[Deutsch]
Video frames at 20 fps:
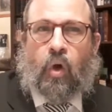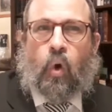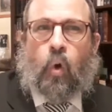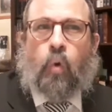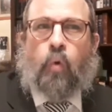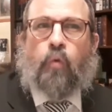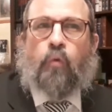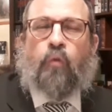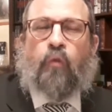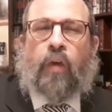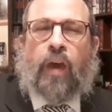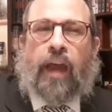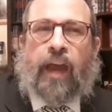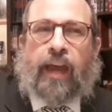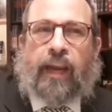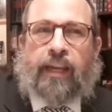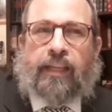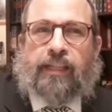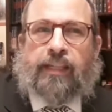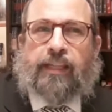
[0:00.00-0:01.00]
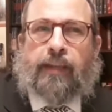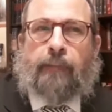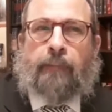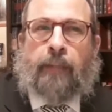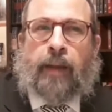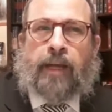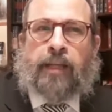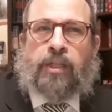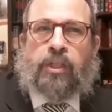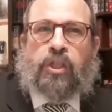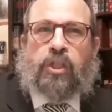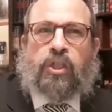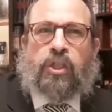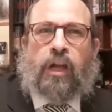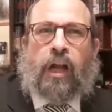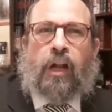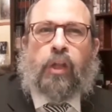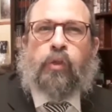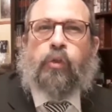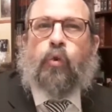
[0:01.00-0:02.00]
Und wenn es dem Menschen
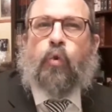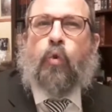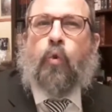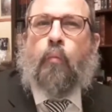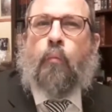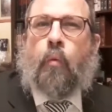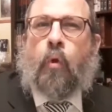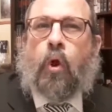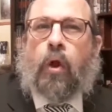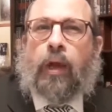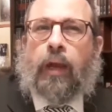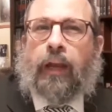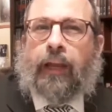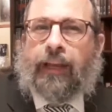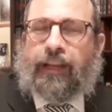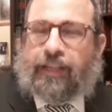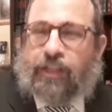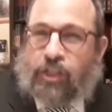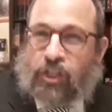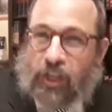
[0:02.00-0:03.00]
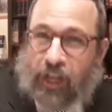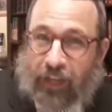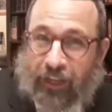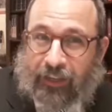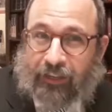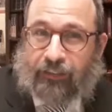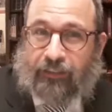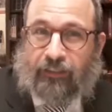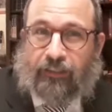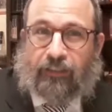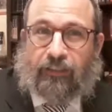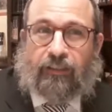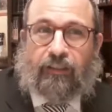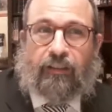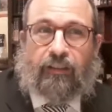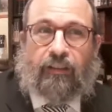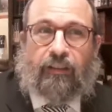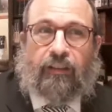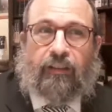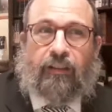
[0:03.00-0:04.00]
als unmöglich erscheint,
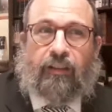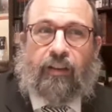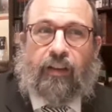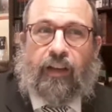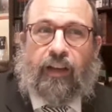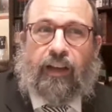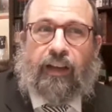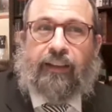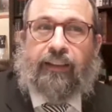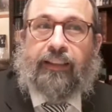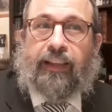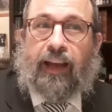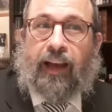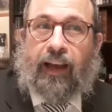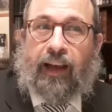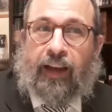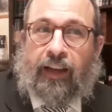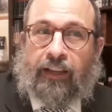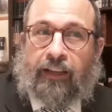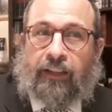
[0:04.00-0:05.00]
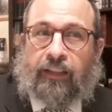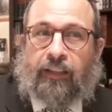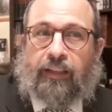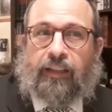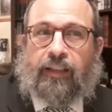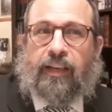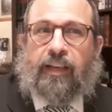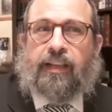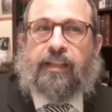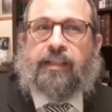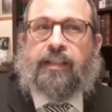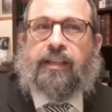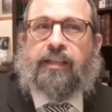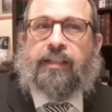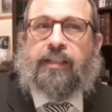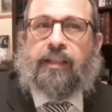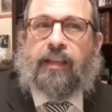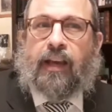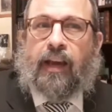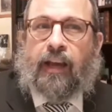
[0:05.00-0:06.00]
dann ist
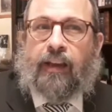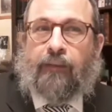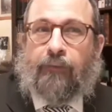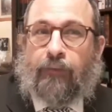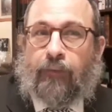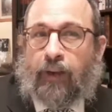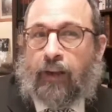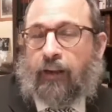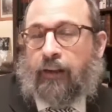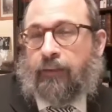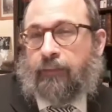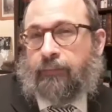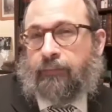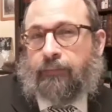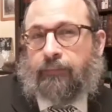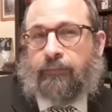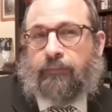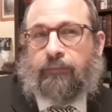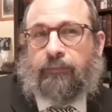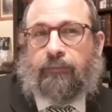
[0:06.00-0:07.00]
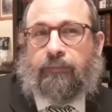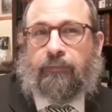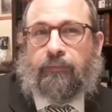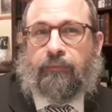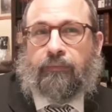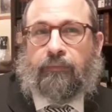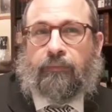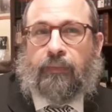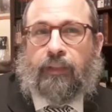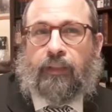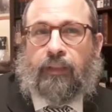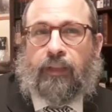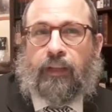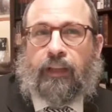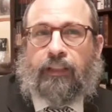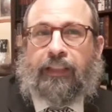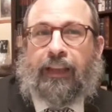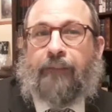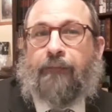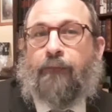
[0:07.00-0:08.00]
es ein Fehler.
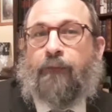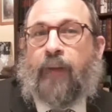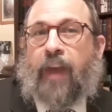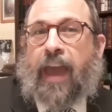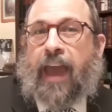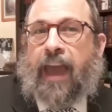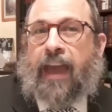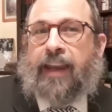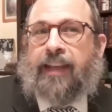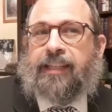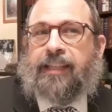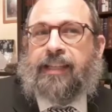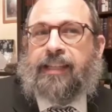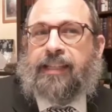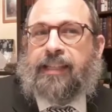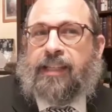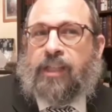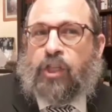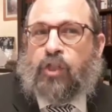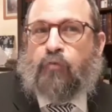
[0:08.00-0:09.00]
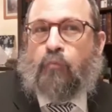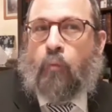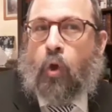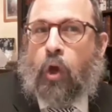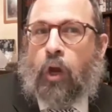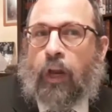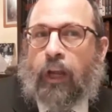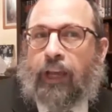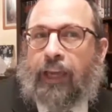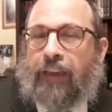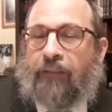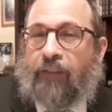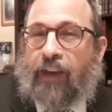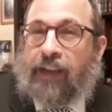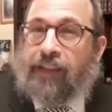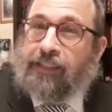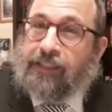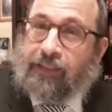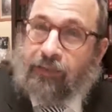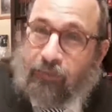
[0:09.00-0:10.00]
Dann, wenn es nicht möglich
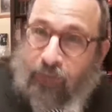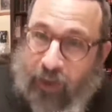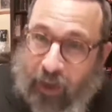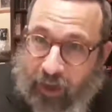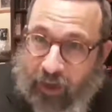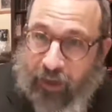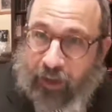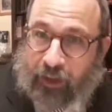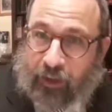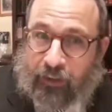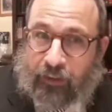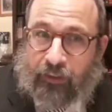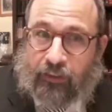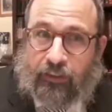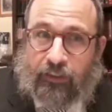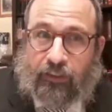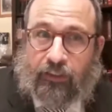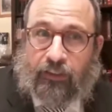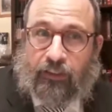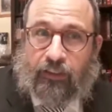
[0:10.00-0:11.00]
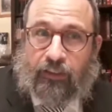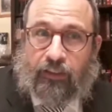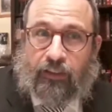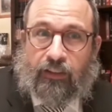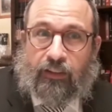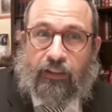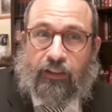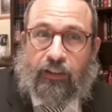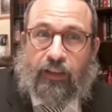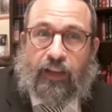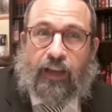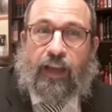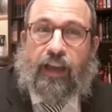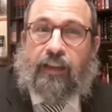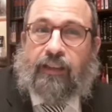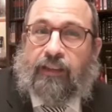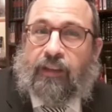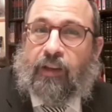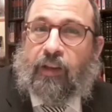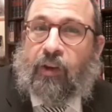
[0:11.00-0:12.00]
gewesen wäre,
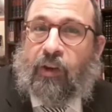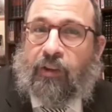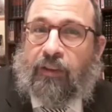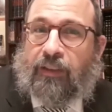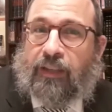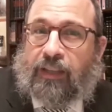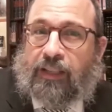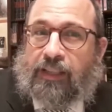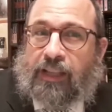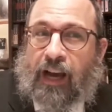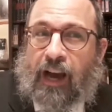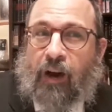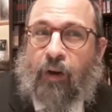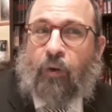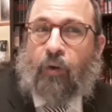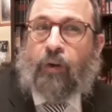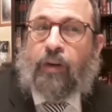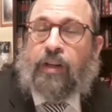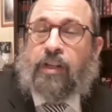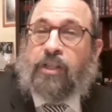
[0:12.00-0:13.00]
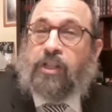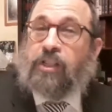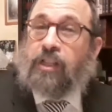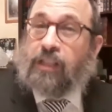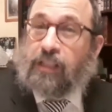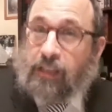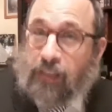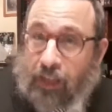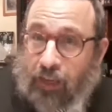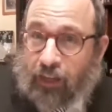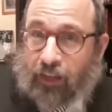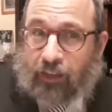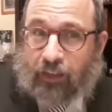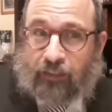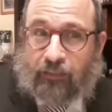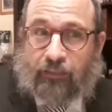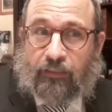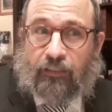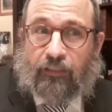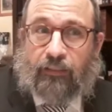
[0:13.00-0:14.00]
hätte Gott dies auch nicht
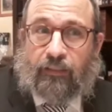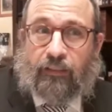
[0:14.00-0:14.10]
gesagt.